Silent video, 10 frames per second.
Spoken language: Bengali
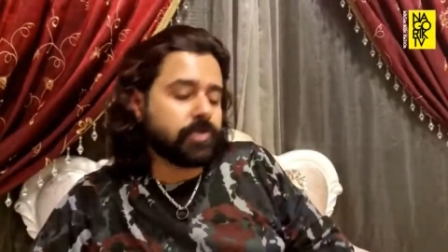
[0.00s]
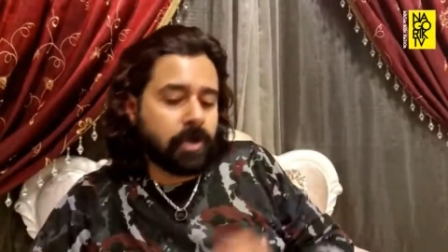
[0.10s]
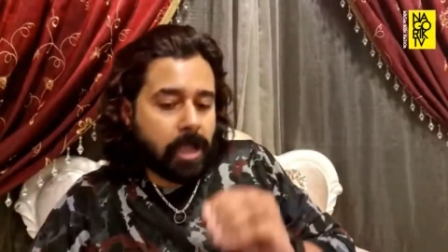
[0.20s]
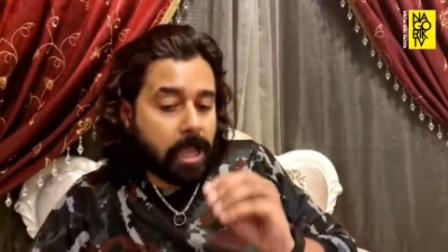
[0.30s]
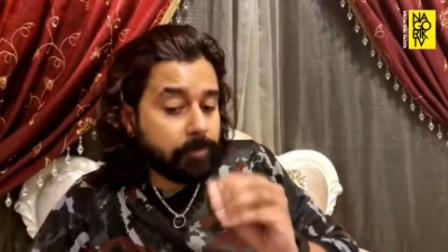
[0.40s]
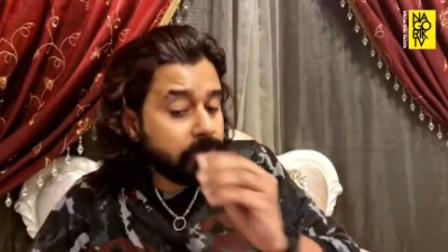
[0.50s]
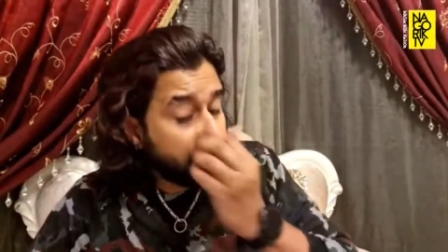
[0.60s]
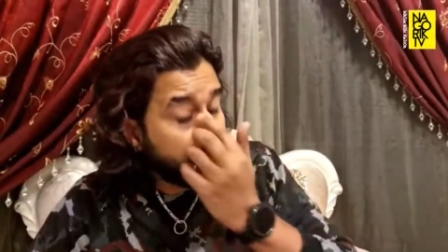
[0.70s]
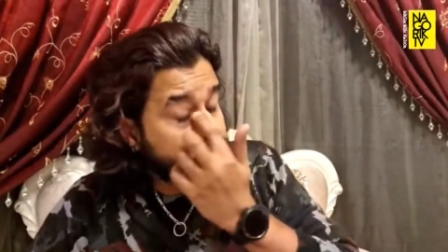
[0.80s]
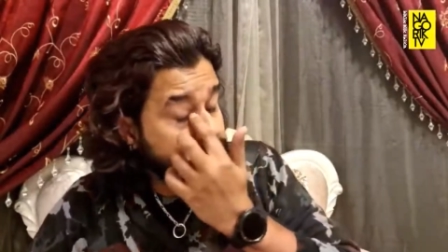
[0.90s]
সো আমি
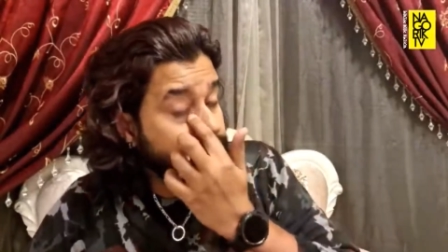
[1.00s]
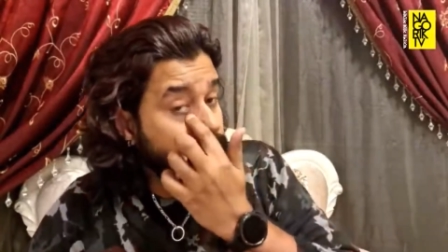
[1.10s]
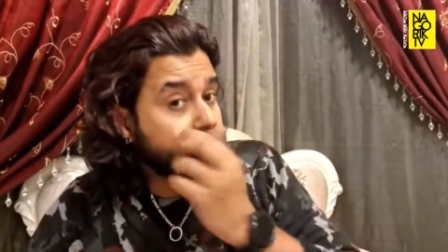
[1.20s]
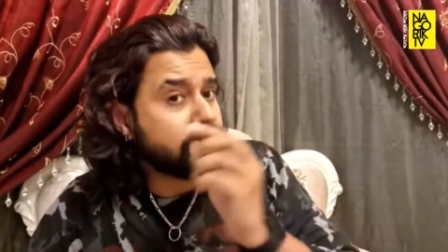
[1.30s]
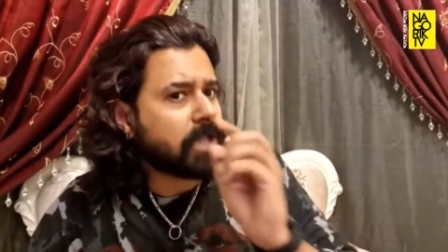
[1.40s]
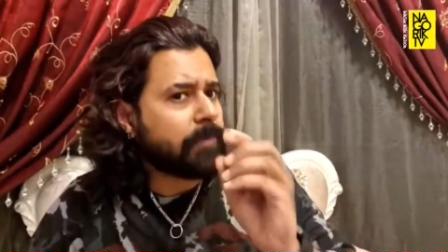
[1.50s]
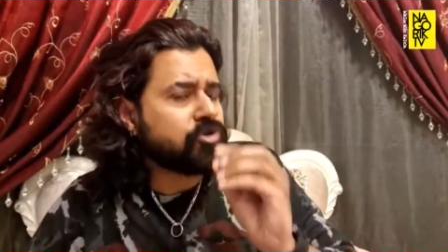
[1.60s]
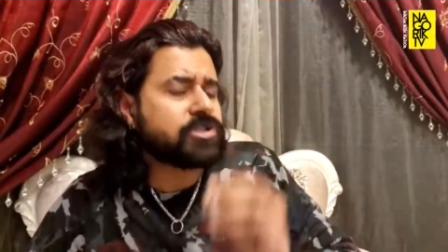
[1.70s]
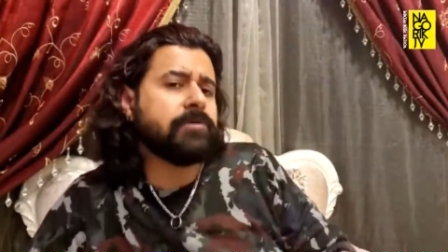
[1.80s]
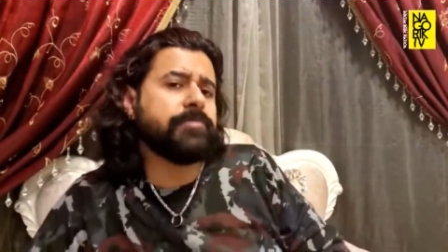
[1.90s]
যেটা বললাম যে
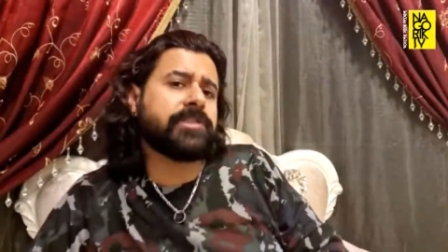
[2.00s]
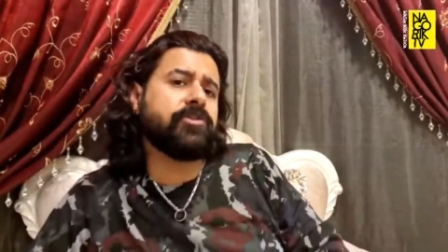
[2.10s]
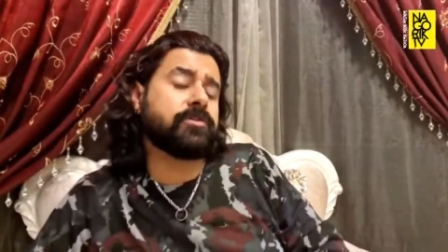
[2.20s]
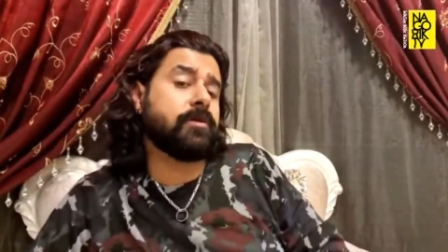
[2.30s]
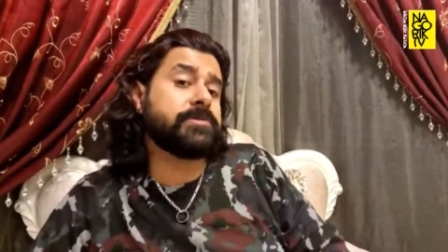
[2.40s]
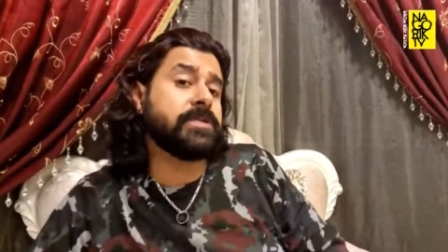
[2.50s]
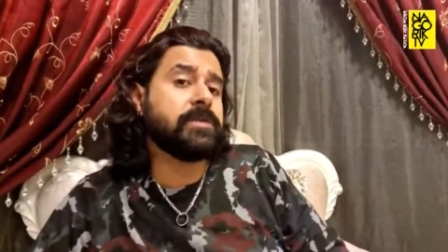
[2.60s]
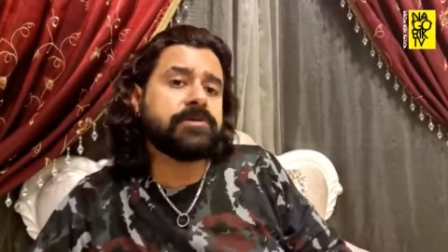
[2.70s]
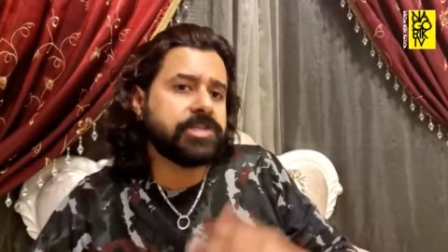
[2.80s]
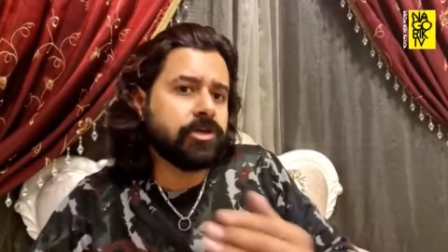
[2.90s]
তাপসকে আমি ব্যক্তিগতভাবে চিনি
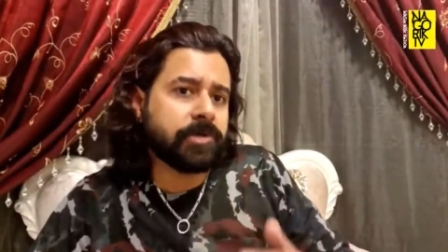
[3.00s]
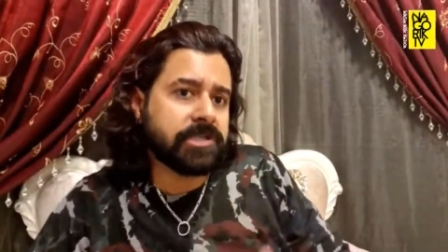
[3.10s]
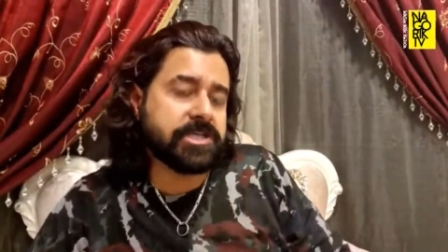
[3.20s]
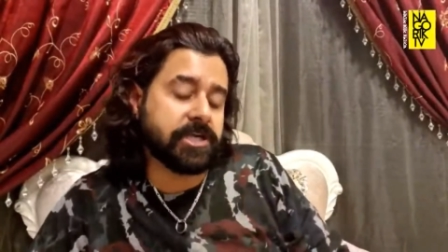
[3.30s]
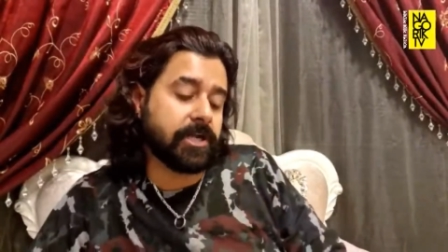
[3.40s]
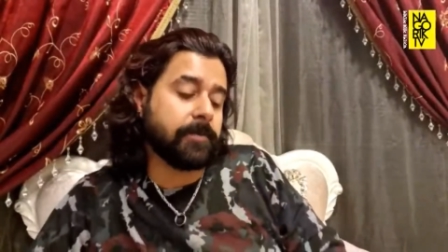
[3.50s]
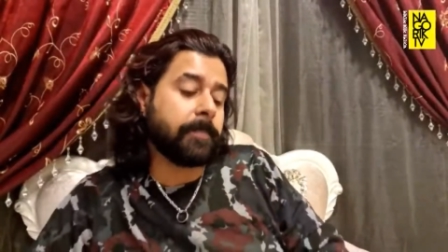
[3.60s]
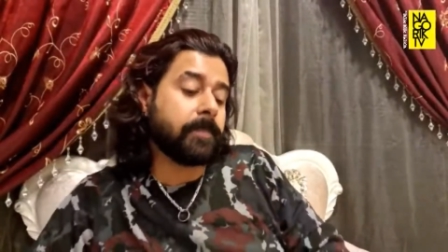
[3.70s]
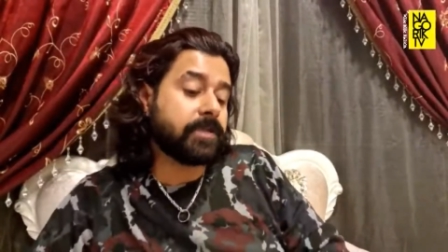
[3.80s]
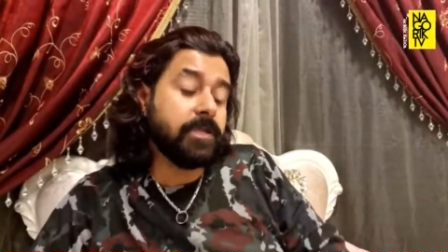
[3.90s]
না বা সেও আমাকে চেনে না
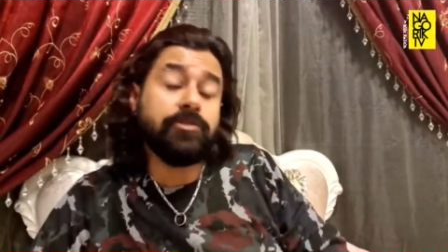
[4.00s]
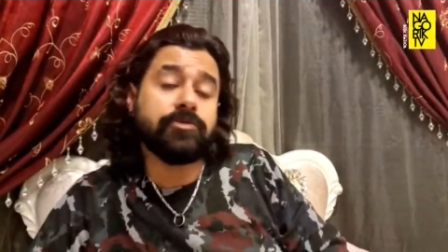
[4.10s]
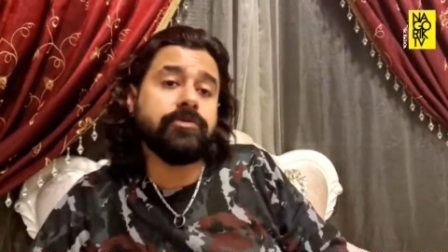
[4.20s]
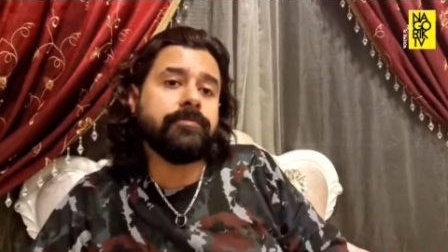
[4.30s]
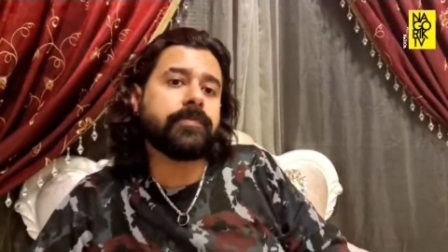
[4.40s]
কিন্তু